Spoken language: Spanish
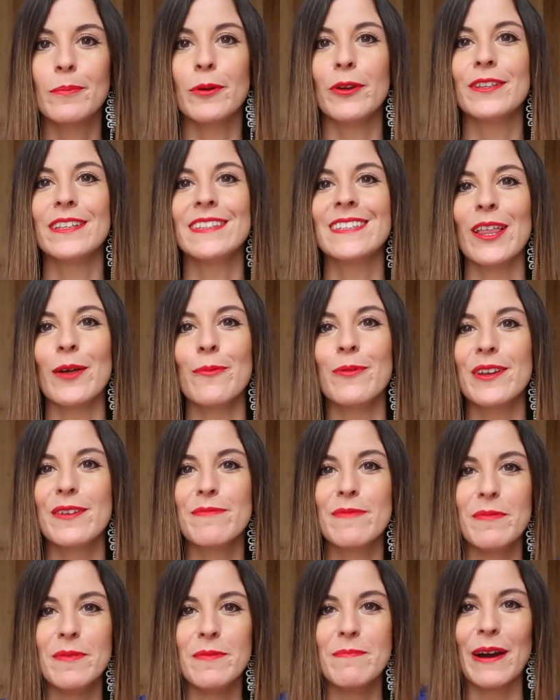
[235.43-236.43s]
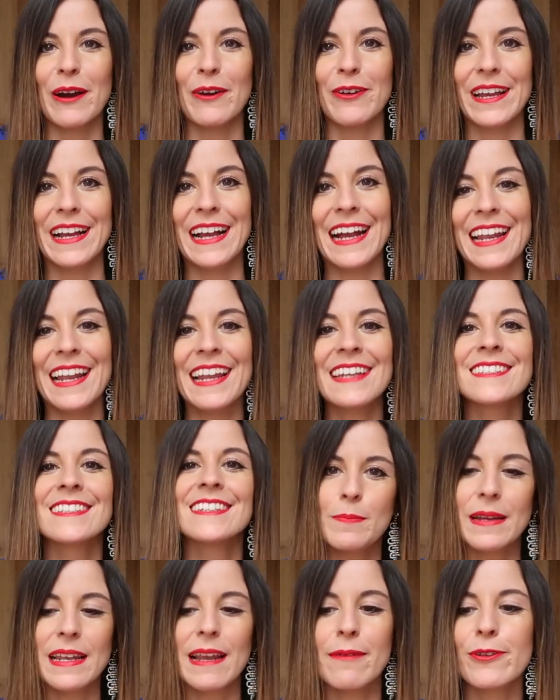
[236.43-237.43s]
pero he intentado ponerme mis mejores galas,
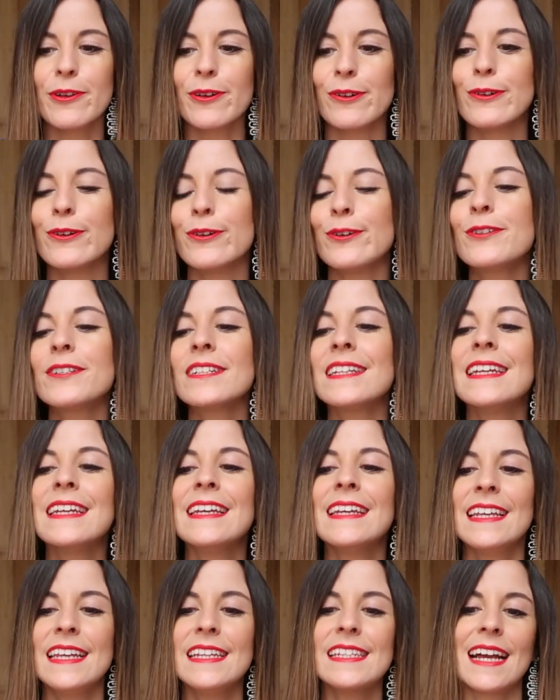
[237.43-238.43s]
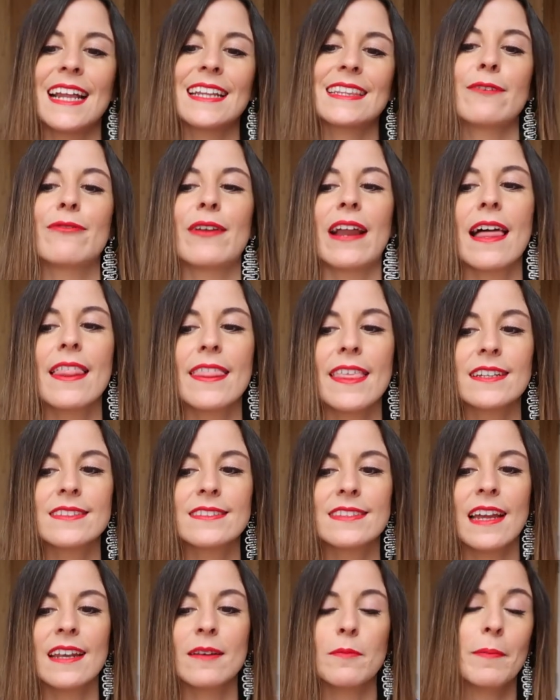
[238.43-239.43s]
mis labios rojos y sacar estas
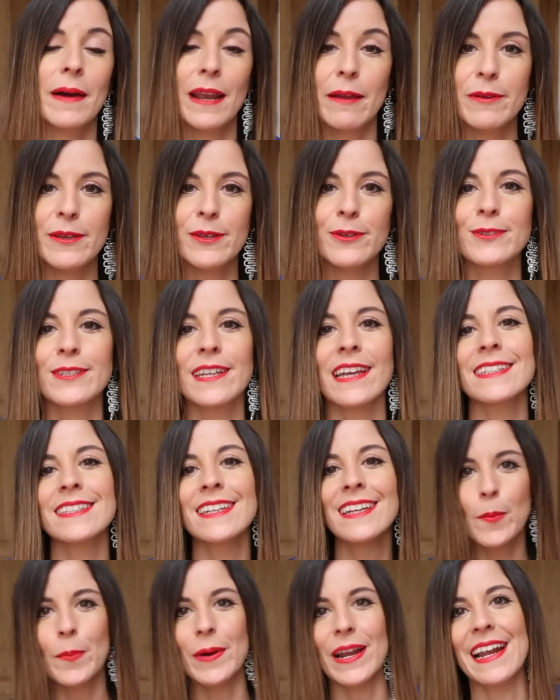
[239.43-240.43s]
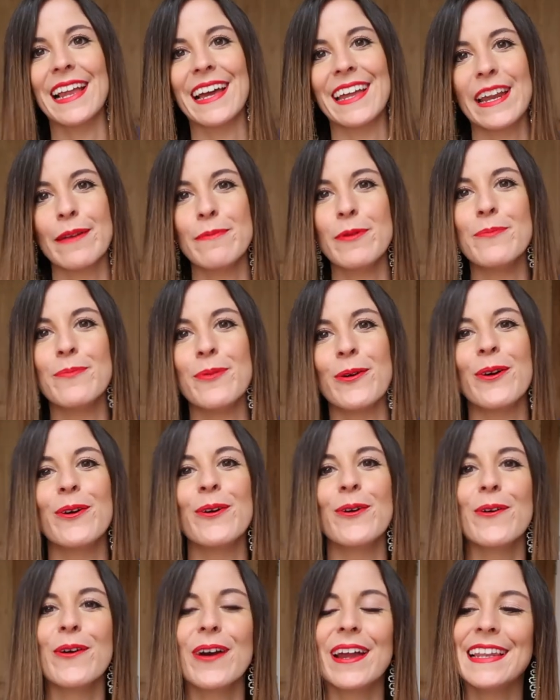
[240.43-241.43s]
fragancias tan maravillosas para alegrarme un
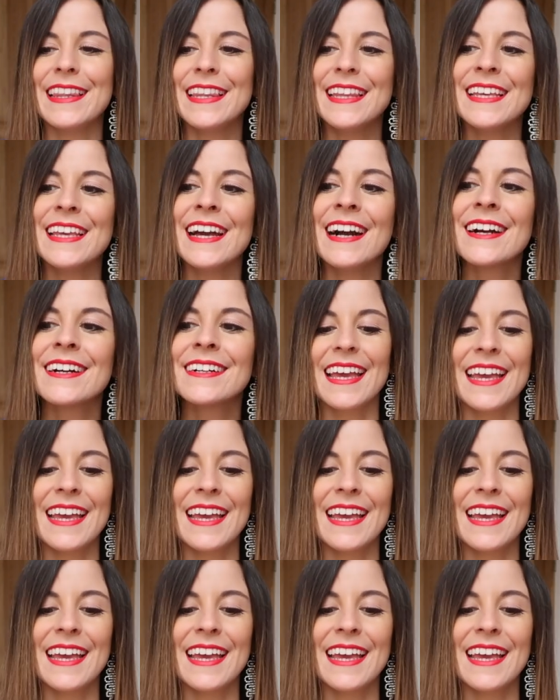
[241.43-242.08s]
poco el día.